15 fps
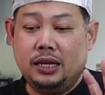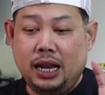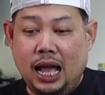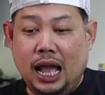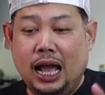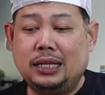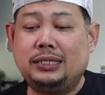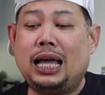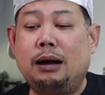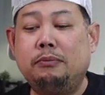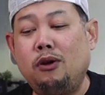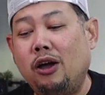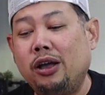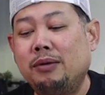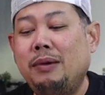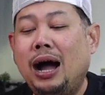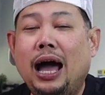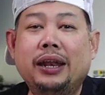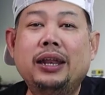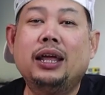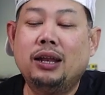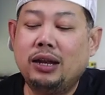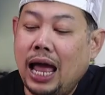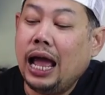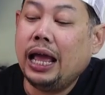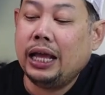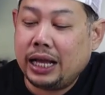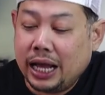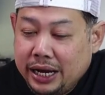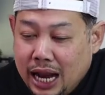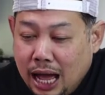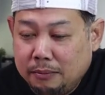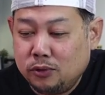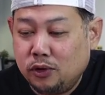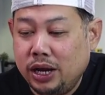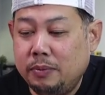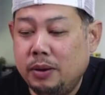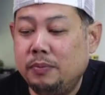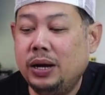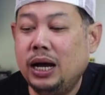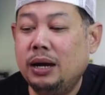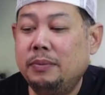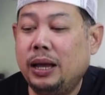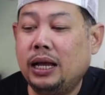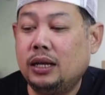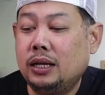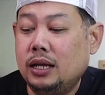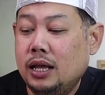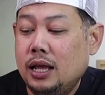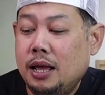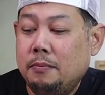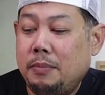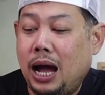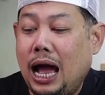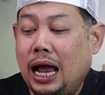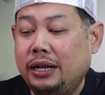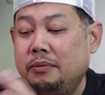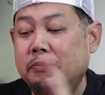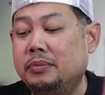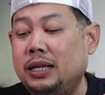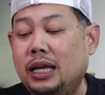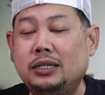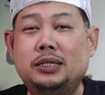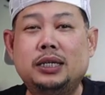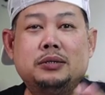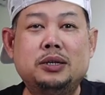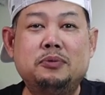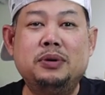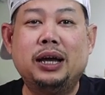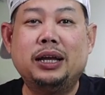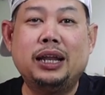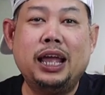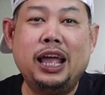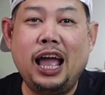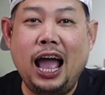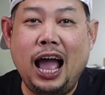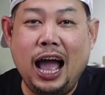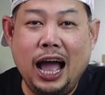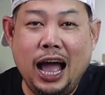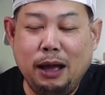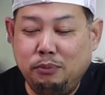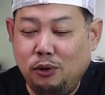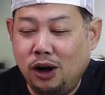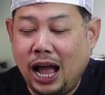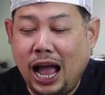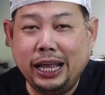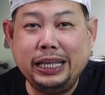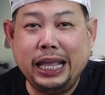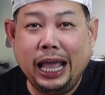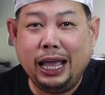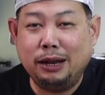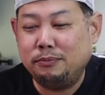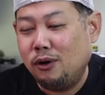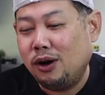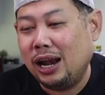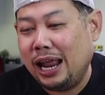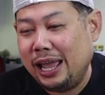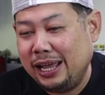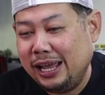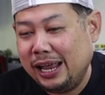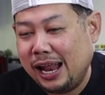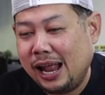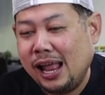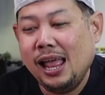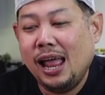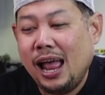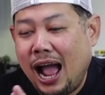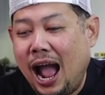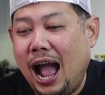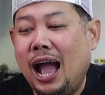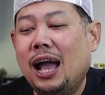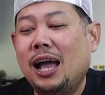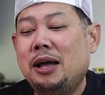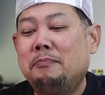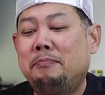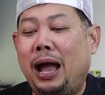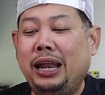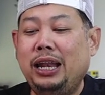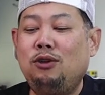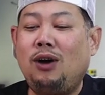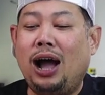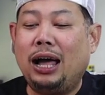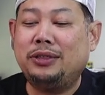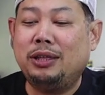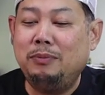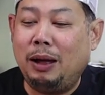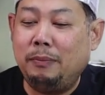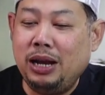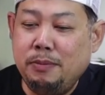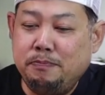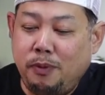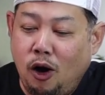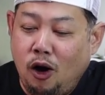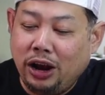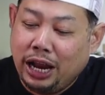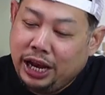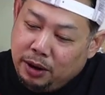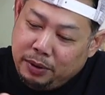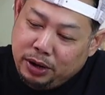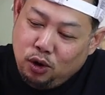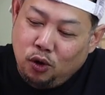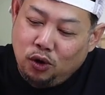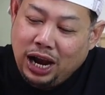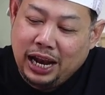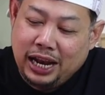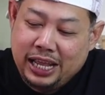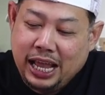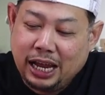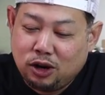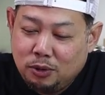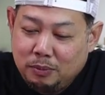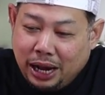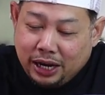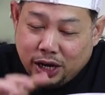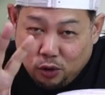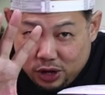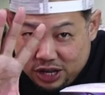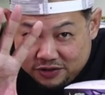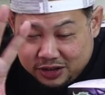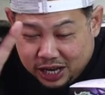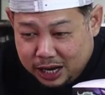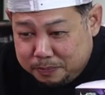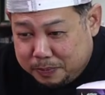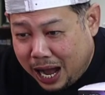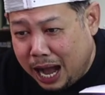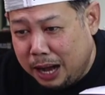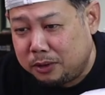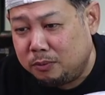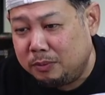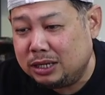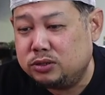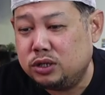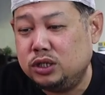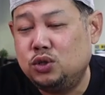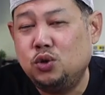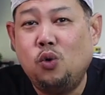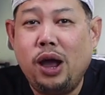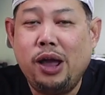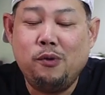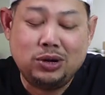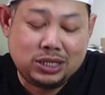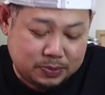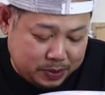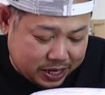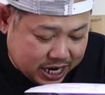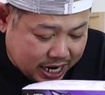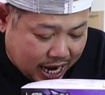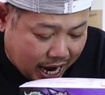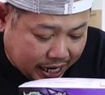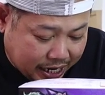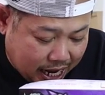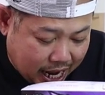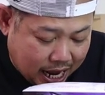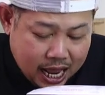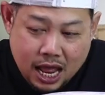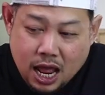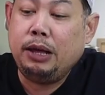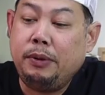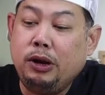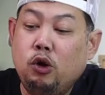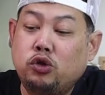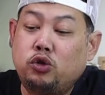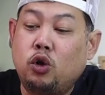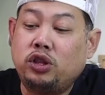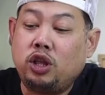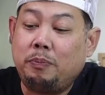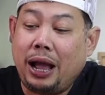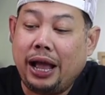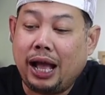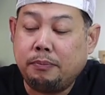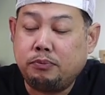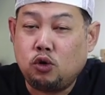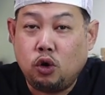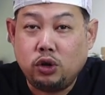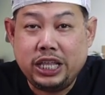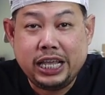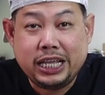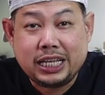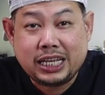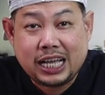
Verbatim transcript: นะฮะสามร้อยกว่าบาทเนี่ยได้กันดั้มตัวนี้เพอเพอแม่งพาร์ททังจะเหมือนนะอ่าพวกไฮเกรดพวกอะไรอย่างเงี้ยนะอ่ะไปดีกว่าสำหรับลิปโป้นะ เดี๋ยวไปดูรายละเอียดของมัน ดูอินเสิร์ตภาพของมันสวยๆ ว่าจะเป็นยังไงนะฮะ เดี๋ยวไปดูตัวต่อไปครับ ตัวที่